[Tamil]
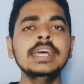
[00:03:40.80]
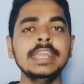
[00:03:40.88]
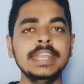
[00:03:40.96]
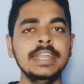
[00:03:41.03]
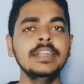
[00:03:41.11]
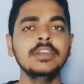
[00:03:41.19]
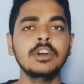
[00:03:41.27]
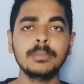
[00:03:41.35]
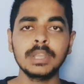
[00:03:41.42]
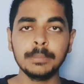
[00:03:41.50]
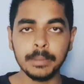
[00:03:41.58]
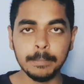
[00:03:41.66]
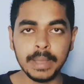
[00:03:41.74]
இந்தியன் கவர்மெண்ட்
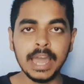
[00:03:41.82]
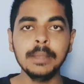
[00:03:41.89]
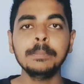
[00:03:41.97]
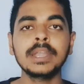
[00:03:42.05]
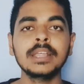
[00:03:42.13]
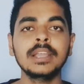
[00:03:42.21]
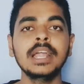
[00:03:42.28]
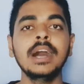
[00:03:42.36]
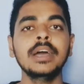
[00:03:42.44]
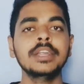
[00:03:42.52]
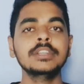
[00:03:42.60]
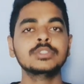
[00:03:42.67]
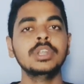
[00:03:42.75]
எப்படி பேன் பண்ணதால
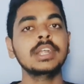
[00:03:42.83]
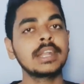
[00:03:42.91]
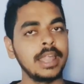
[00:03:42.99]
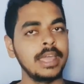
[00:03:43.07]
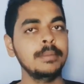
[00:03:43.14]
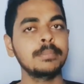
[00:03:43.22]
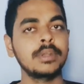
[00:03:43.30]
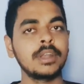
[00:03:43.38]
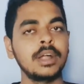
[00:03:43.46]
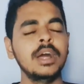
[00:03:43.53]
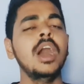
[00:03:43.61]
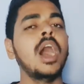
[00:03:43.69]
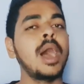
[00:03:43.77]
ஆயிருக்குன்னு சொல்லிட்டு கிளைம் பண்ணுறான்
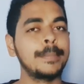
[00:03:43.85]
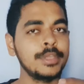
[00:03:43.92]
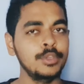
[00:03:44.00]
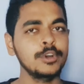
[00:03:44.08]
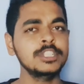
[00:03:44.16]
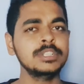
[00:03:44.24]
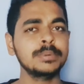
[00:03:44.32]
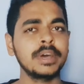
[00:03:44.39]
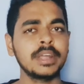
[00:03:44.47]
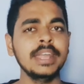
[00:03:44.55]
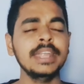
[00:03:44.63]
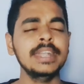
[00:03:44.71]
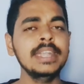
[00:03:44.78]
அப்போ யோசிச்சு
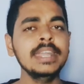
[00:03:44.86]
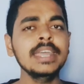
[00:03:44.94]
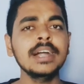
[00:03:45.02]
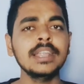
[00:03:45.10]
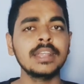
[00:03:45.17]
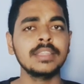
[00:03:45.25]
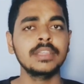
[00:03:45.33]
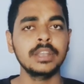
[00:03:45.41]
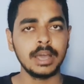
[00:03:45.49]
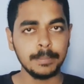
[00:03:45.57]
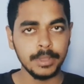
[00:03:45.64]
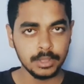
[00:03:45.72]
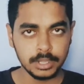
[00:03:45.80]
பாருங்கள் இந்தியாவிலேருந்து
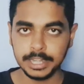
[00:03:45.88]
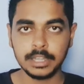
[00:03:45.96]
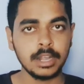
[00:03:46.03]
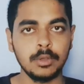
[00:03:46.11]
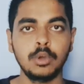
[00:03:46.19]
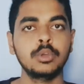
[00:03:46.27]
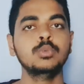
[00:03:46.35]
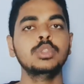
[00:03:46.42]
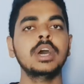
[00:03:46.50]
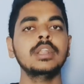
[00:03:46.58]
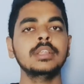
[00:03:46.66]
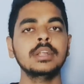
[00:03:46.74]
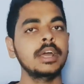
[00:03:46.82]
நம்ம டிக்டாக் ஒரு
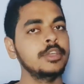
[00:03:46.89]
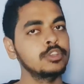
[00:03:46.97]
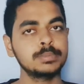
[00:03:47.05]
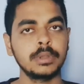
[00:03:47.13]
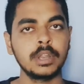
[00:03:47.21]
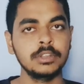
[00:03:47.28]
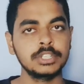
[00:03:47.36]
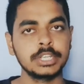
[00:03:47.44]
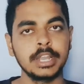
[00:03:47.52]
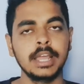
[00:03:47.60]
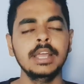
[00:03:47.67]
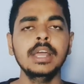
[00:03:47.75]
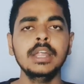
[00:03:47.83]
உதாரணத்துக்கு நான் யூஸ் பண்ணுறேன்னு
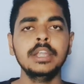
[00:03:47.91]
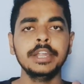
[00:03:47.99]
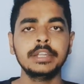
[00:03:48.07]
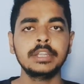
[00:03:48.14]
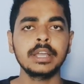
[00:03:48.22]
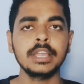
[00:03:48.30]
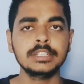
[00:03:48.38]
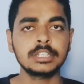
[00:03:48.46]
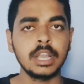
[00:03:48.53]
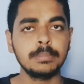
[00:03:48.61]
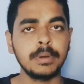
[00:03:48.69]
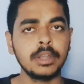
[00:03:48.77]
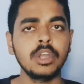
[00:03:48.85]
வச்சுங்களேன் டிக்டாக் இன்ஸ்டால்
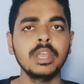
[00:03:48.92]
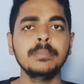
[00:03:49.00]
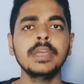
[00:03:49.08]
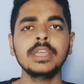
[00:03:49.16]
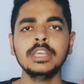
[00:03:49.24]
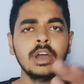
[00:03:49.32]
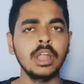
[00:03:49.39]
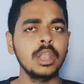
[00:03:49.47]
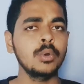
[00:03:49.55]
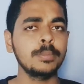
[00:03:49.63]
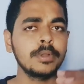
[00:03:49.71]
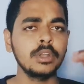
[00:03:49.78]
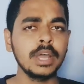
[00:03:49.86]
பண்ணோனையுமே இது அலோவ்
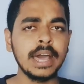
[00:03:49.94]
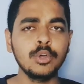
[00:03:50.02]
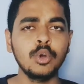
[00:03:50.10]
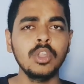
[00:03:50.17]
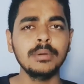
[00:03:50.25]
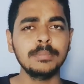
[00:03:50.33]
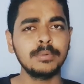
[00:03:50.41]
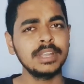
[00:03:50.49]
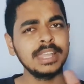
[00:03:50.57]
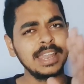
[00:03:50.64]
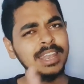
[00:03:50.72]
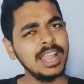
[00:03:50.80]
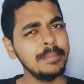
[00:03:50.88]
பண்ணு அதை அலோவ் பண்ணு
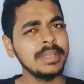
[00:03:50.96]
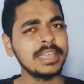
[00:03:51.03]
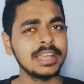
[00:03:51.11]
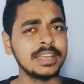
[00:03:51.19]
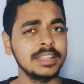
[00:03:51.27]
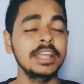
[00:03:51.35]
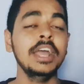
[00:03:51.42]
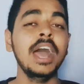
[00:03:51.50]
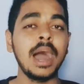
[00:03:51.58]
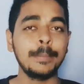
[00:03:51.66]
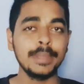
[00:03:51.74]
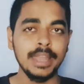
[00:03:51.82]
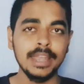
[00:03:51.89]
எல்லாமே கேட்குது
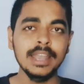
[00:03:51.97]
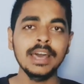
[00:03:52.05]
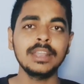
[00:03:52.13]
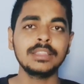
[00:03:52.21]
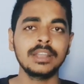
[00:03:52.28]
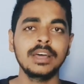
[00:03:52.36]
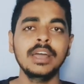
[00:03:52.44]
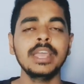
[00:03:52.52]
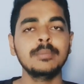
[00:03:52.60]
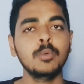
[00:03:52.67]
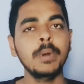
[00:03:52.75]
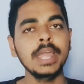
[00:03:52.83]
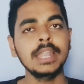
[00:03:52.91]
அப்போ என்ன அர்த்தம்னா என்
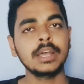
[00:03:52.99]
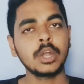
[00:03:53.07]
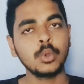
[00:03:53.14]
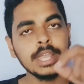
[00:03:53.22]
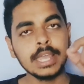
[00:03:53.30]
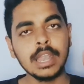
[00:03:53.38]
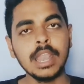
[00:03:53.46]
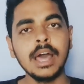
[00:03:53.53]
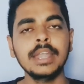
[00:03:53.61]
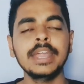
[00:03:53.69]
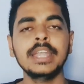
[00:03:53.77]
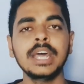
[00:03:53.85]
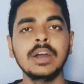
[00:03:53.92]
மொபைலில் இருக்கக்கூடிய எல்லா
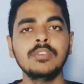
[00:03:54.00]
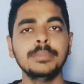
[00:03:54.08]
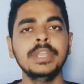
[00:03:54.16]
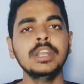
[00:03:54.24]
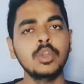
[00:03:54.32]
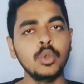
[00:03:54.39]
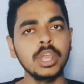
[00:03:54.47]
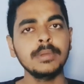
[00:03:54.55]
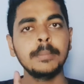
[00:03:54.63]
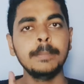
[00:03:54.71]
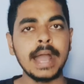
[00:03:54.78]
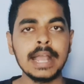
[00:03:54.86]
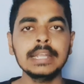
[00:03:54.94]
டேட்டாவும் இன்க்ளூடிங்
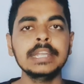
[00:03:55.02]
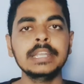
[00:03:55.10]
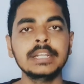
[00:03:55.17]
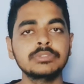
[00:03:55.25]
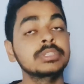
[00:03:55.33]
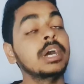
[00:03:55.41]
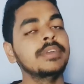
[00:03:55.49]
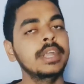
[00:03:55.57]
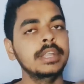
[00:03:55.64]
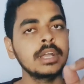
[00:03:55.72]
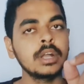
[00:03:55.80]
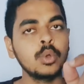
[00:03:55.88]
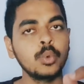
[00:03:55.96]
பேங்க் டீட்டெயில்ஸ் வந்து அவன்
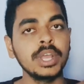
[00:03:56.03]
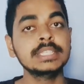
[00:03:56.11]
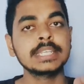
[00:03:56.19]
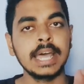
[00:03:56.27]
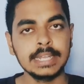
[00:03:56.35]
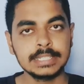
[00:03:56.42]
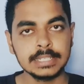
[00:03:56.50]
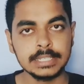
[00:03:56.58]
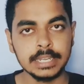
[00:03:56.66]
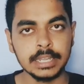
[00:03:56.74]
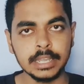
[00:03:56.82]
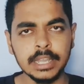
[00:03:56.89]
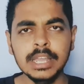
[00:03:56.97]
எடுக்கக்கூடிய சான்சஸ்
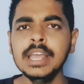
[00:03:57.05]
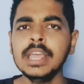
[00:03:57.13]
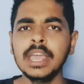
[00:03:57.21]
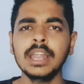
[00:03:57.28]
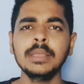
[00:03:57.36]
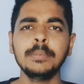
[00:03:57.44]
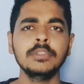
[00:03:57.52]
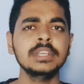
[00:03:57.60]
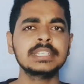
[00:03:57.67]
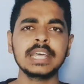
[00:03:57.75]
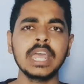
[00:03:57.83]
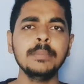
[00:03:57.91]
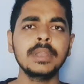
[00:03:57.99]
இருக்குது ஏன்னா இப்போ வந்து
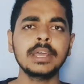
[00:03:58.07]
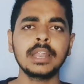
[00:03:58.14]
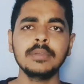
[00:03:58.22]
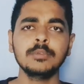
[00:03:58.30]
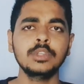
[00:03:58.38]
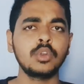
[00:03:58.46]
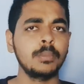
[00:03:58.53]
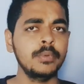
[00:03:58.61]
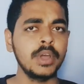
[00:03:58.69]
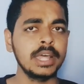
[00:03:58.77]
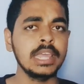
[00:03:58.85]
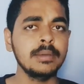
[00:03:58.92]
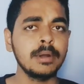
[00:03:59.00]
சைபர் கிரைம் வந்து ரொம்பவே
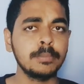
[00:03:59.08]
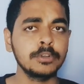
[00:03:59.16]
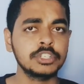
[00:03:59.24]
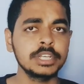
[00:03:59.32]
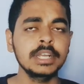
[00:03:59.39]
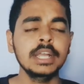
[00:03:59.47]
அதிகமாக போச்சு